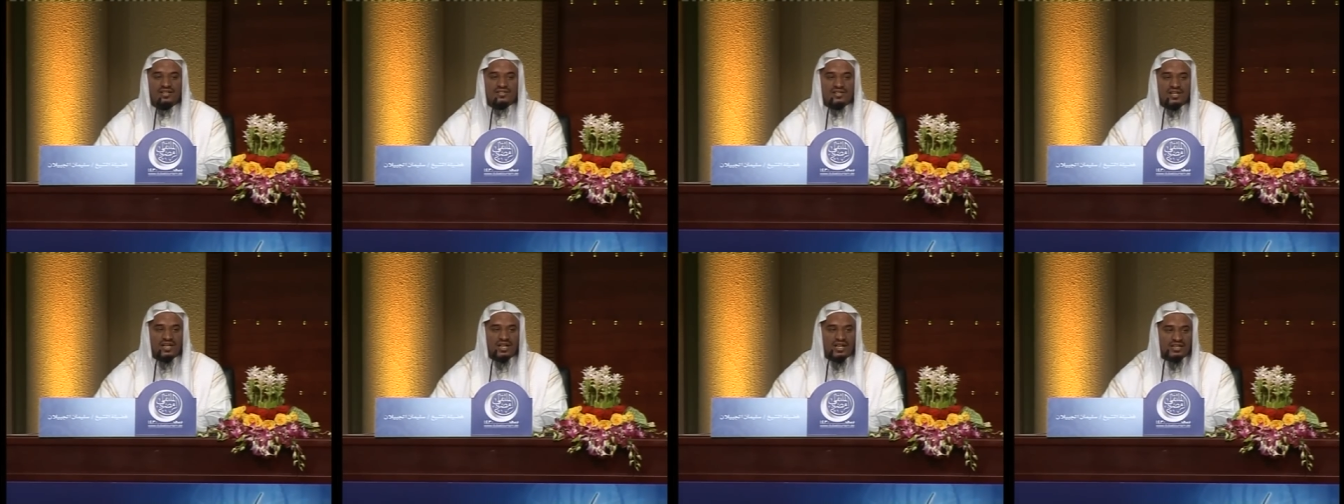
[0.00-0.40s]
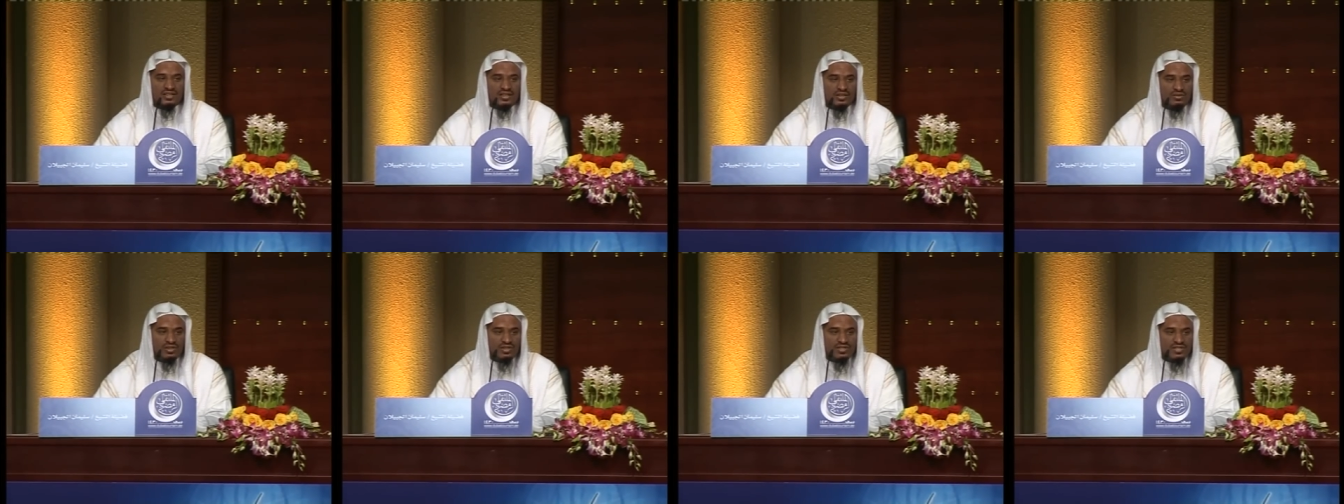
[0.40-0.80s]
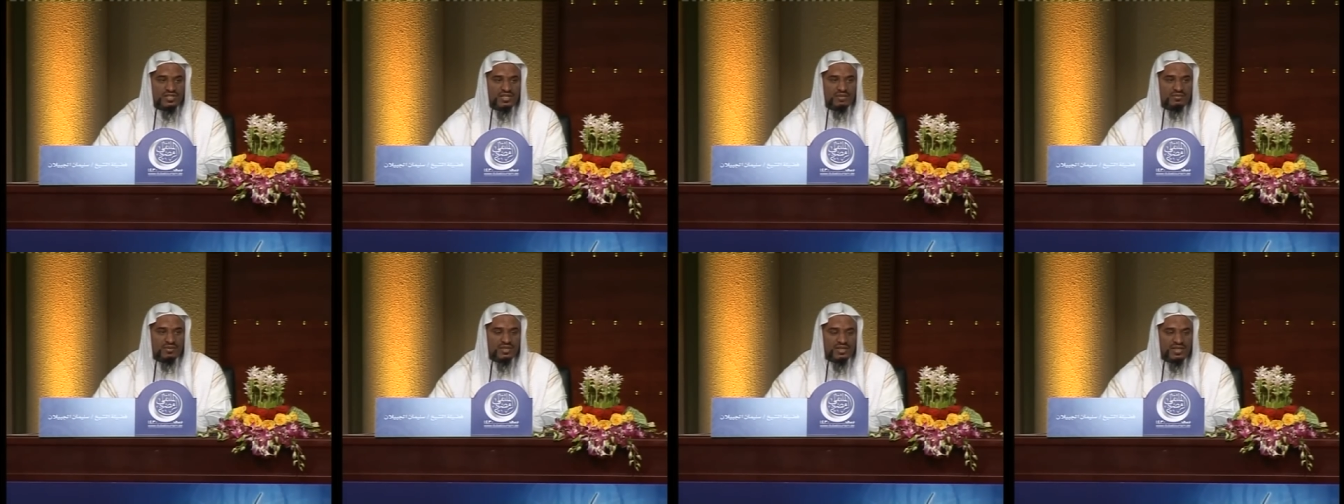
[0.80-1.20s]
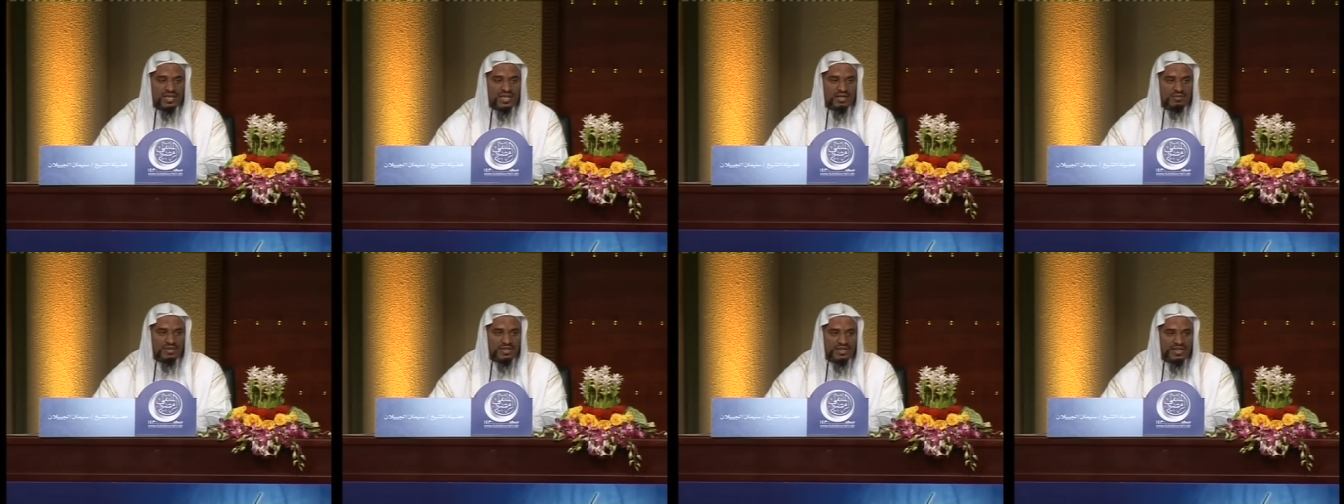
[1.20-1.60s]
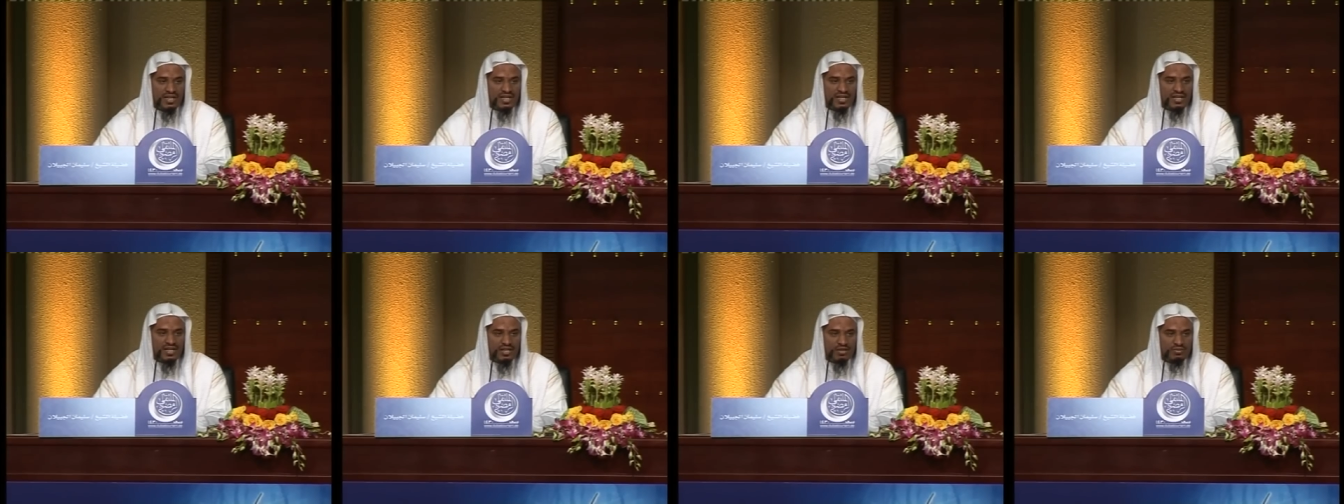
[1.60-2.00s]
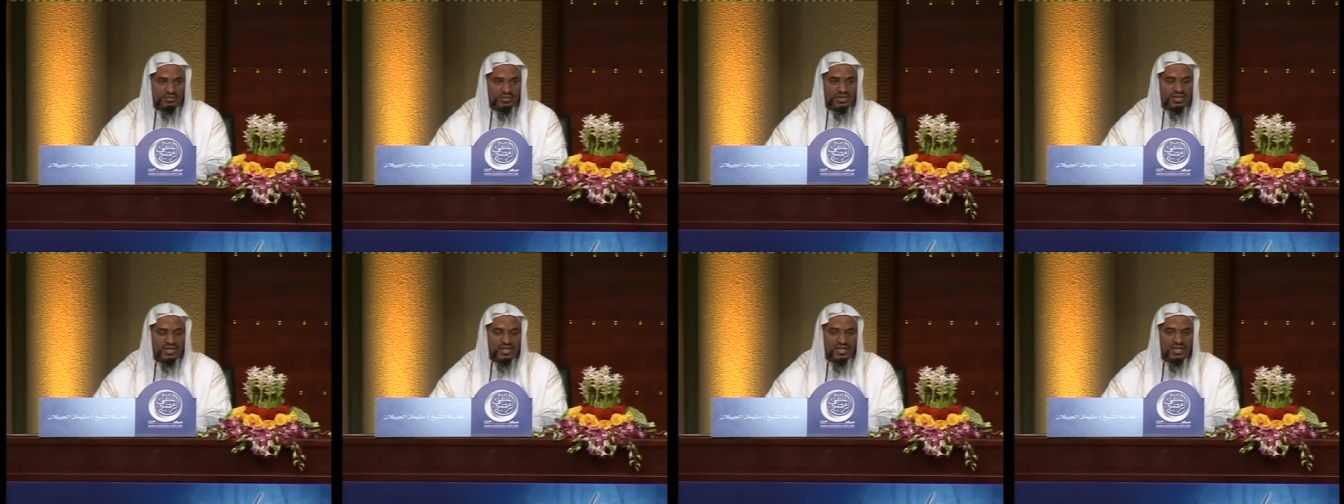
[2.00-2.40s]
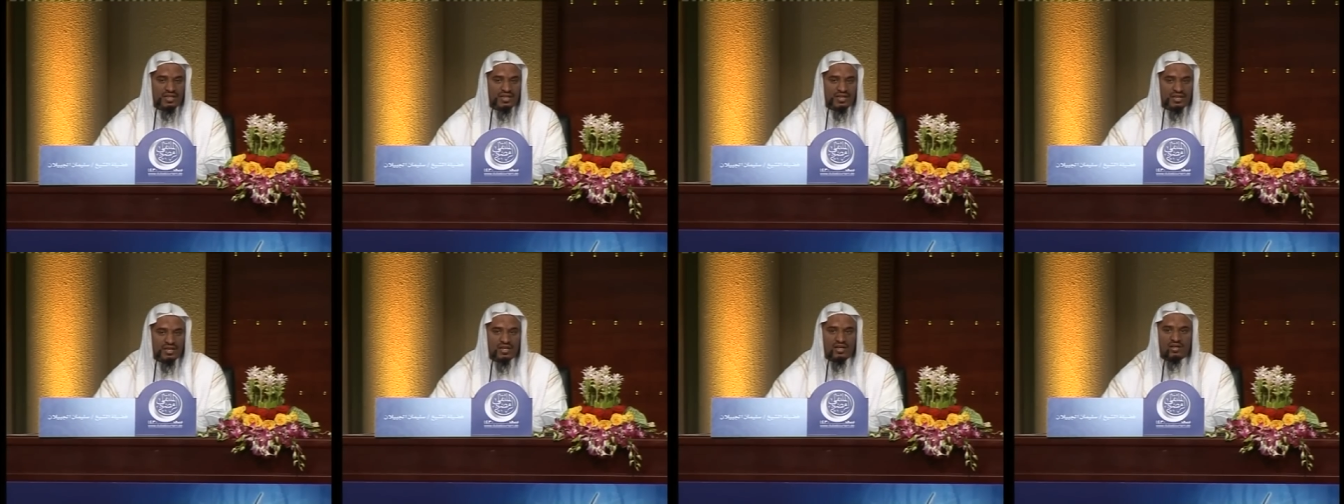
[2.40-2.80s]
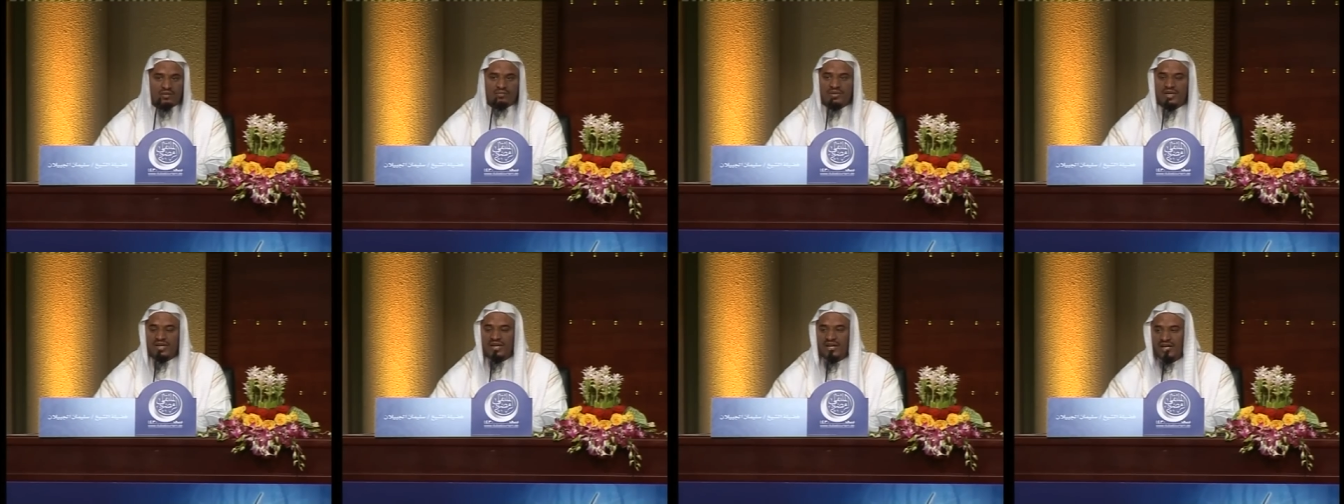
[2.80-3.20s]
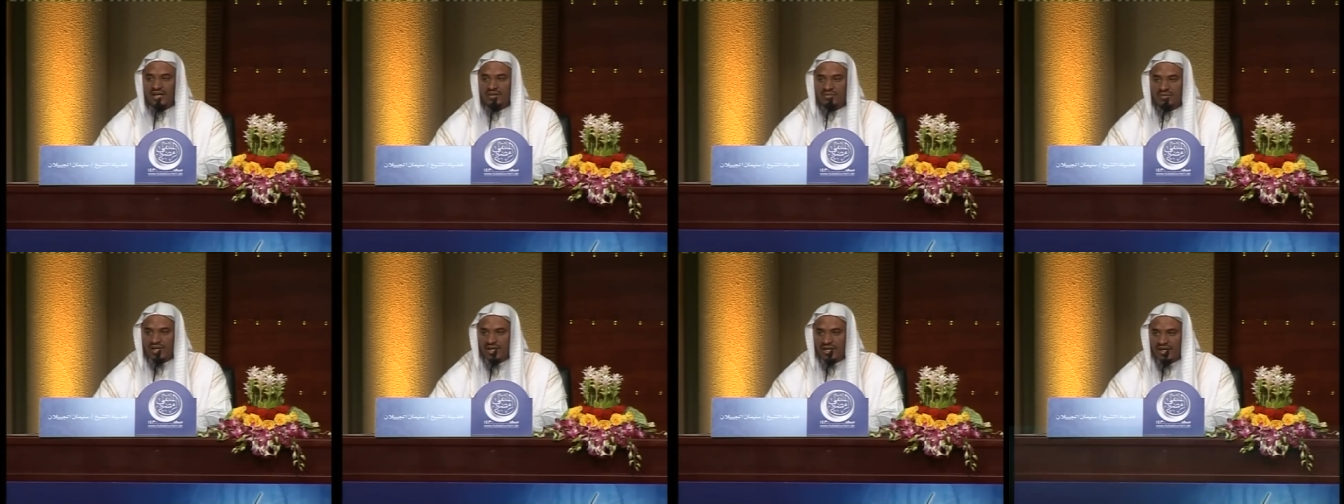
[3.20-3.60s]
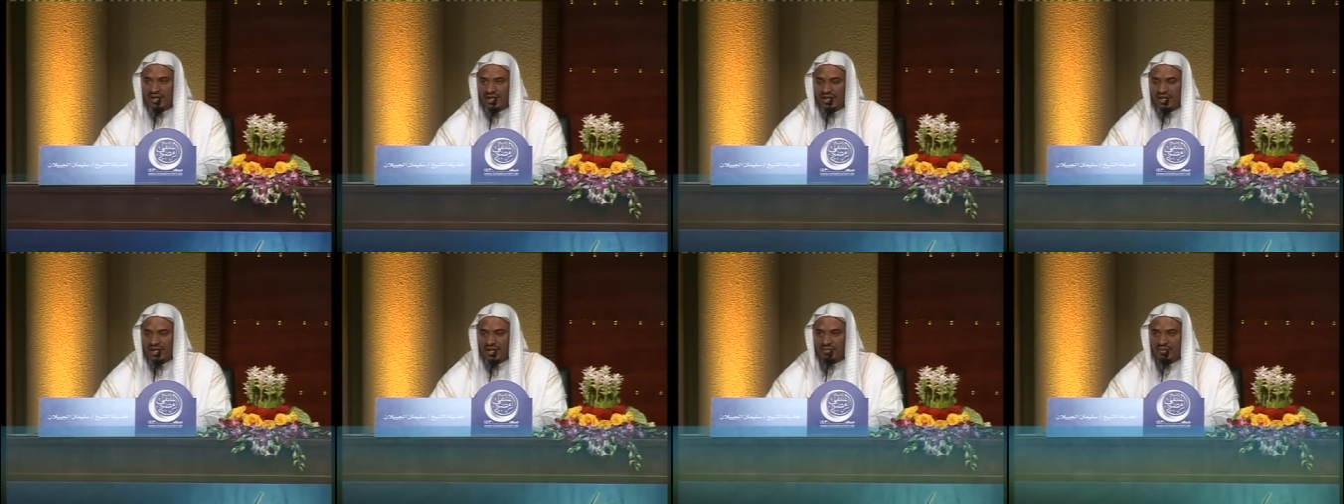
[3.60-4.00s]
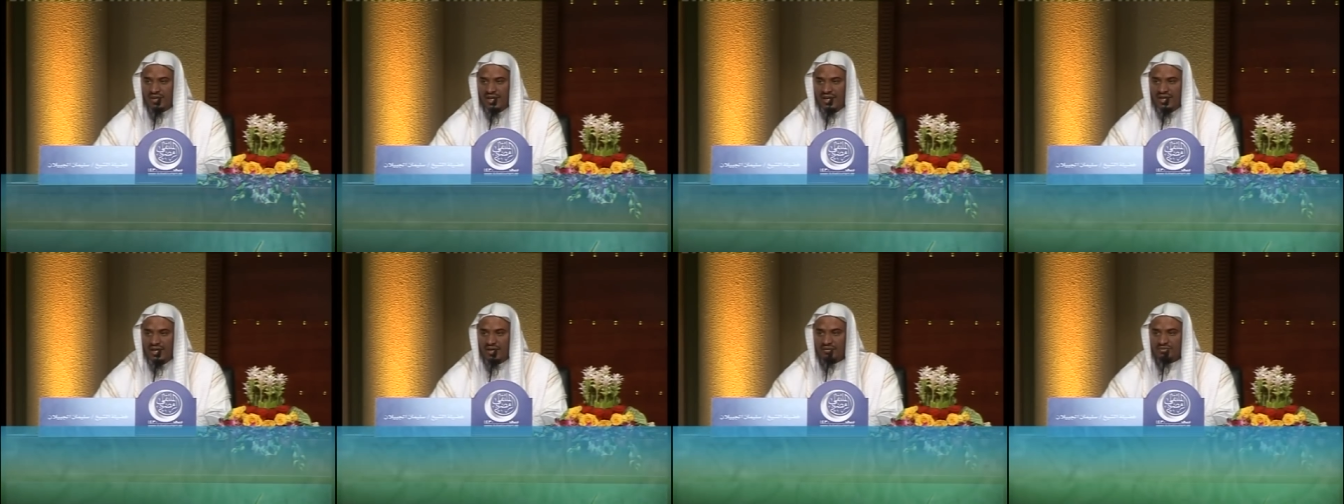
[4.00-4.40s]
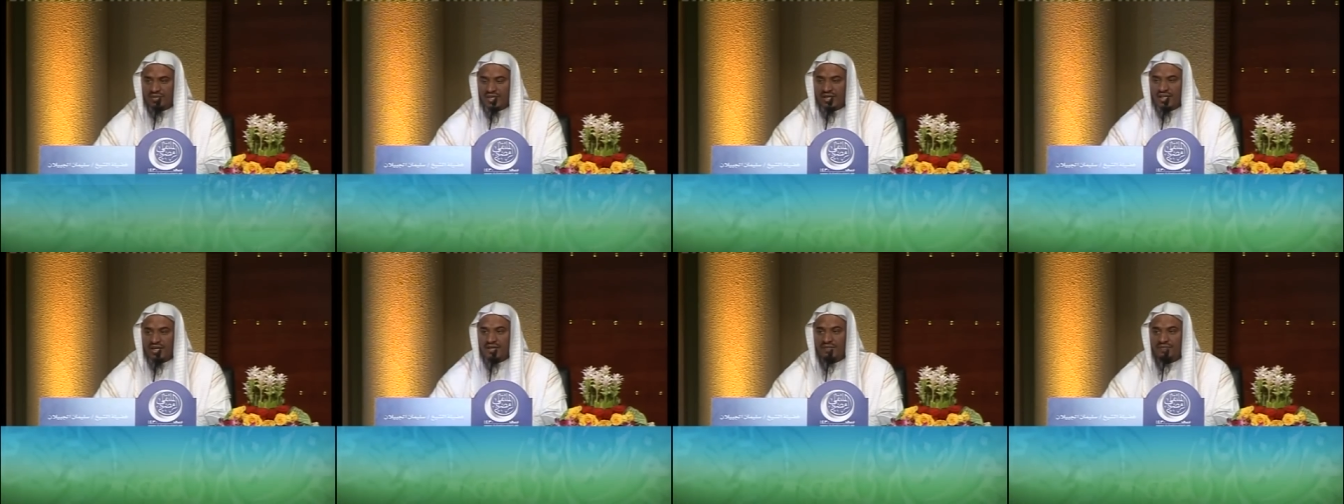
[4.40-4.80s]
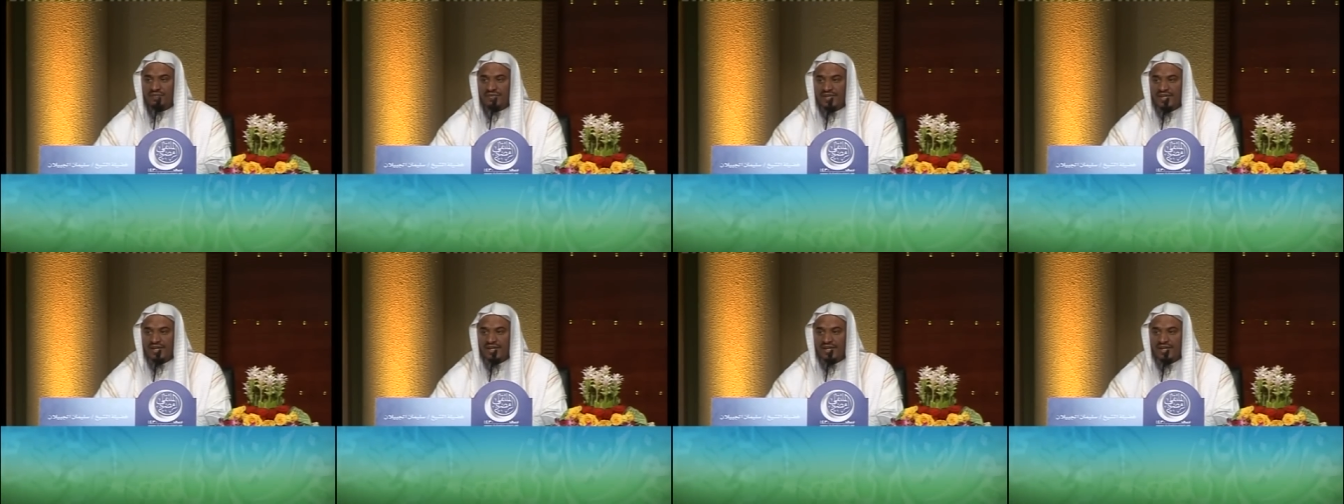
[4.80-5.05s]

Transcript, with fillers: صلاة وتسليما دائمتين إلى يوم الدين اللهم لا علم لنا إلا ما علمتنا